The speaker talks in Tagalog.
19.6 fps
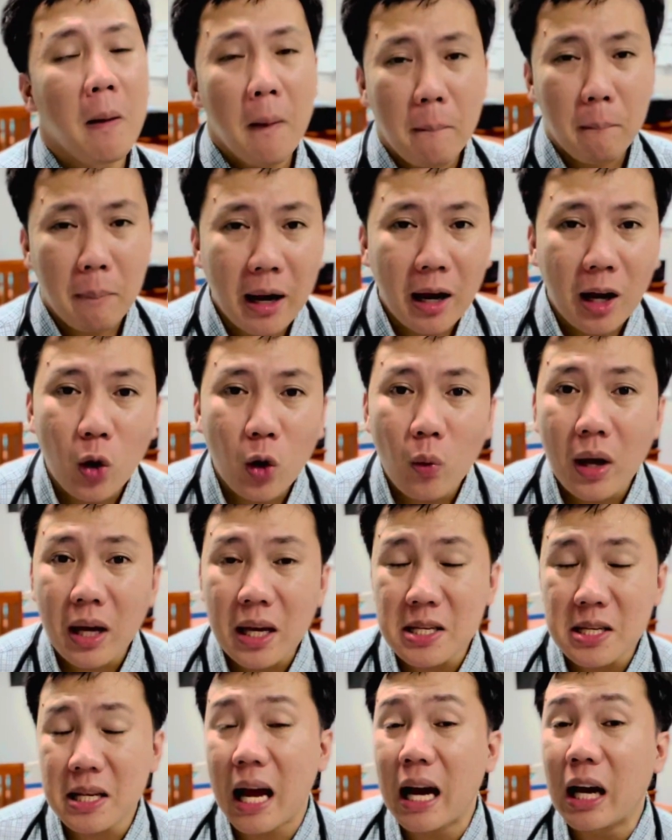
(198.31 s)
Pangalawa
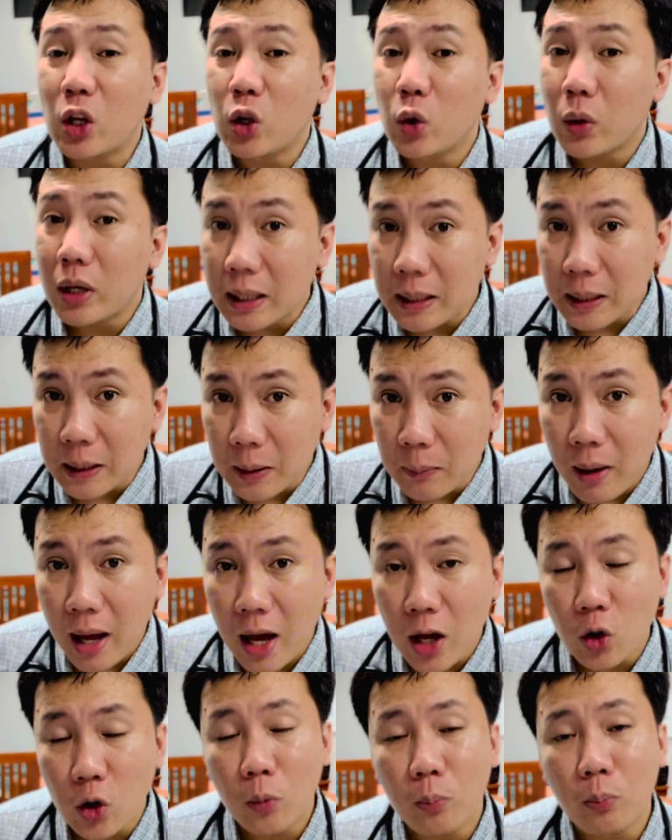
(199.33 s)
is angioedema,
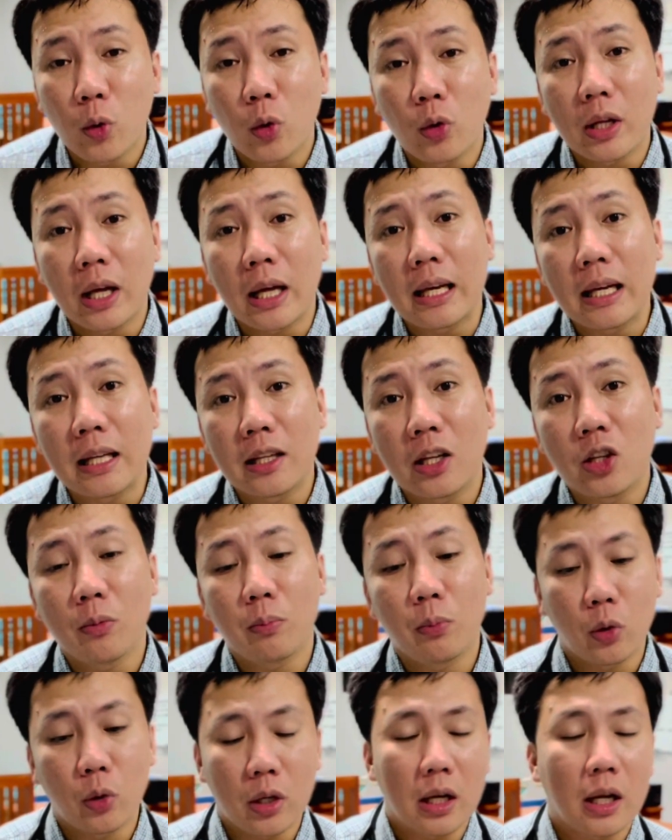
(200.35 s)
yung po nakikita niyo
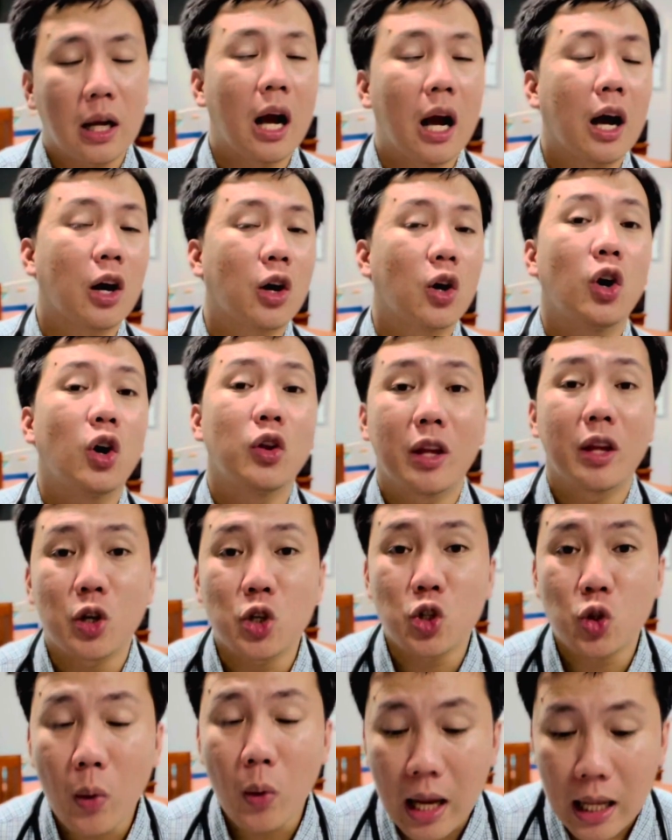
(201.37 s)
po nagkakaroon ng
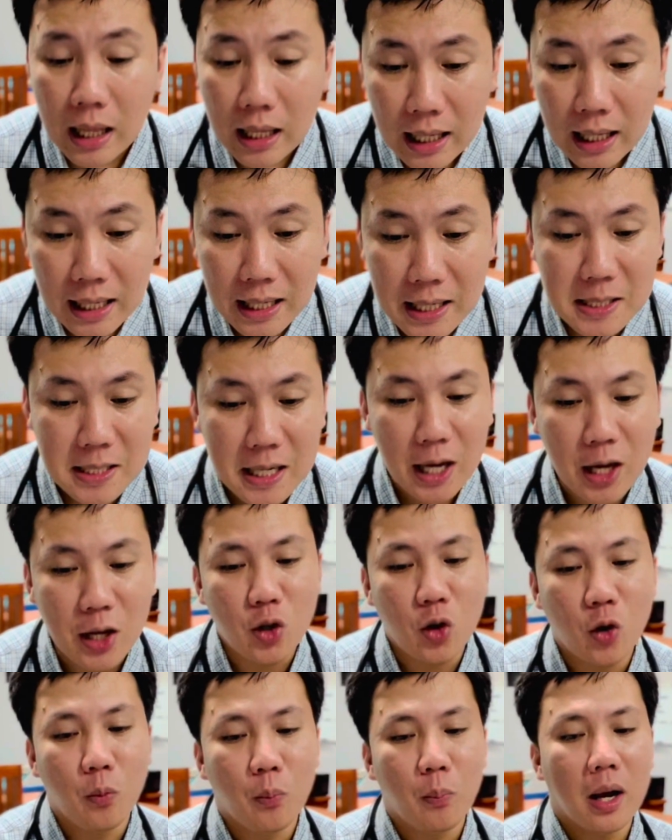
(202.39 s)
swelling sa
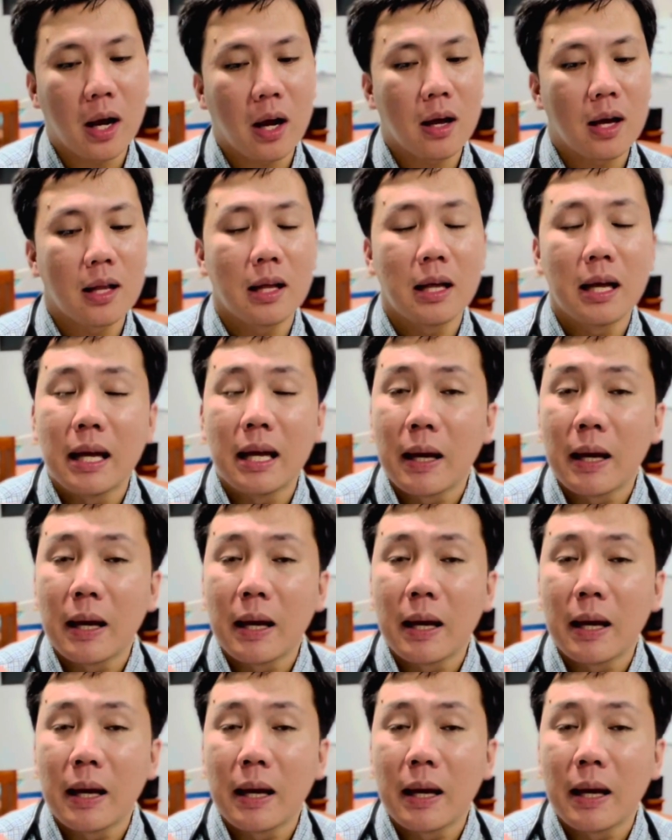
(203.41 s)
inyong mga